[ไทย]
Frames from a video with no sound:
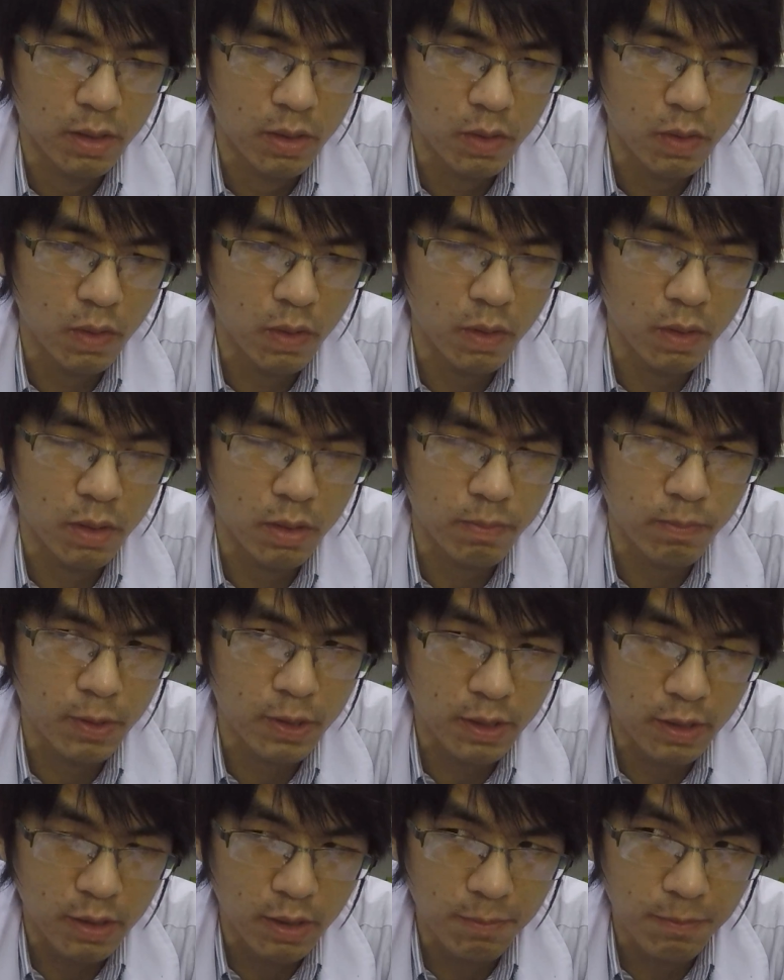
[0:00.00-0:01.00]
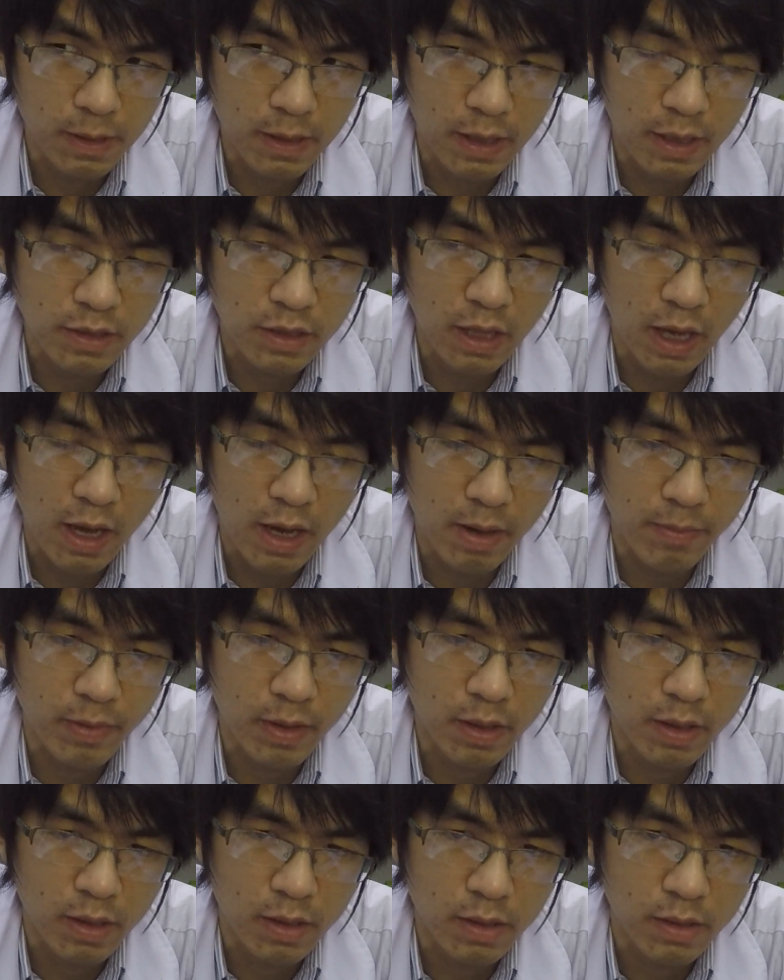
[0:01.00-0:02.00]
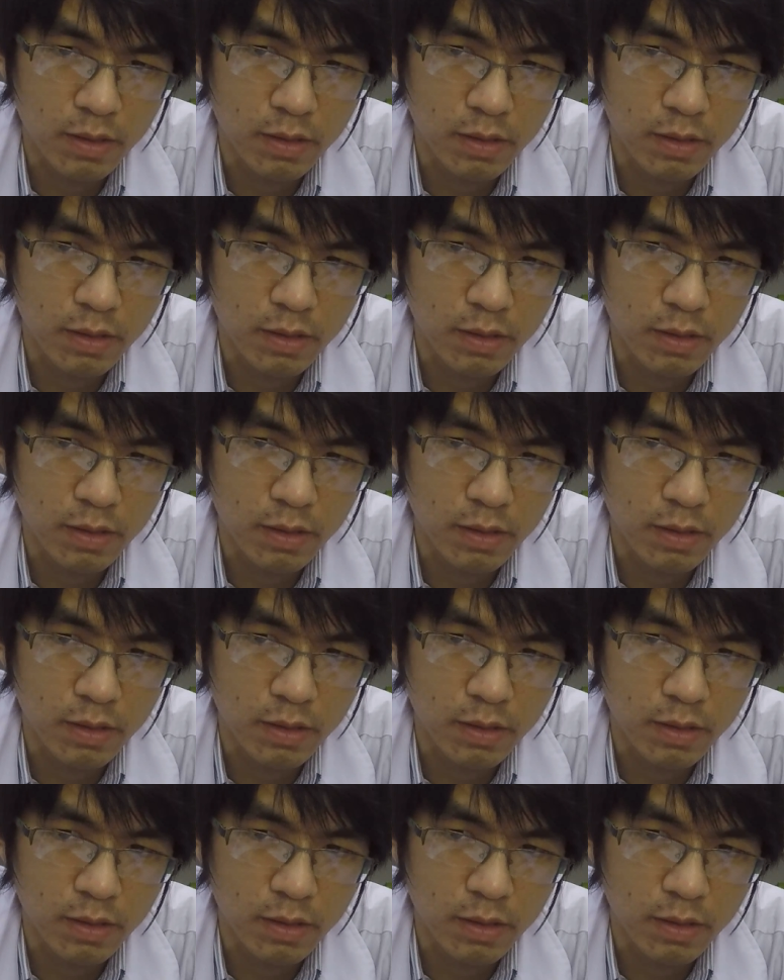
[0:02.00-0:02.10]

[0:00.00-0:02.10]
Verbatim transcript: ก็ปกติเคยไปร้านยาไหมฮะ